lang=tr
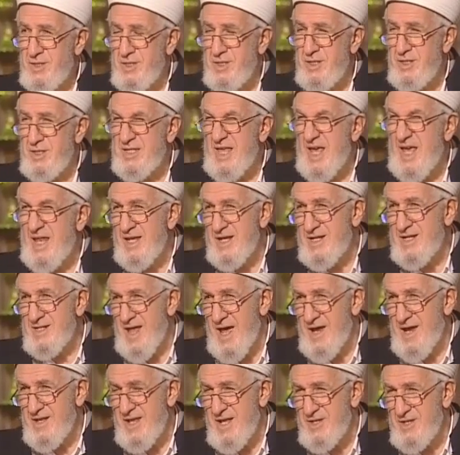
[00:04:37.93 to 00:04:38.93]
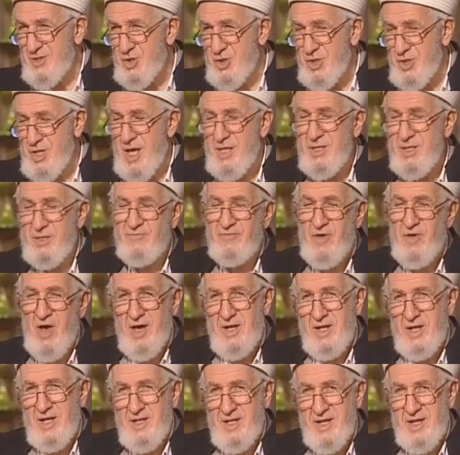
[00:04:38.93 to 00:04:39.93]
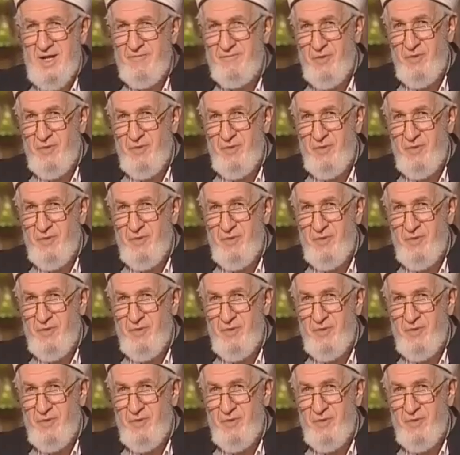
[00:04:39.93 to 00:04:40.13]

deliklerden çıkan farelere